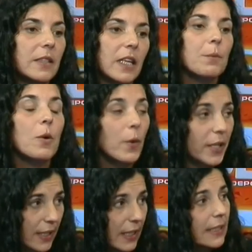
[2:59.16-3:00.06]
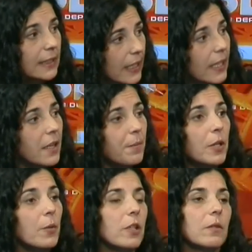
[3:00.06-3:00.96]
tenemos buenas delanteras,
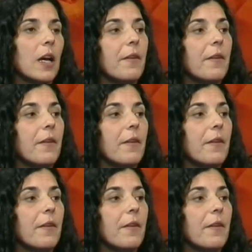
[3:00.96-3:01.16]
pero bueno,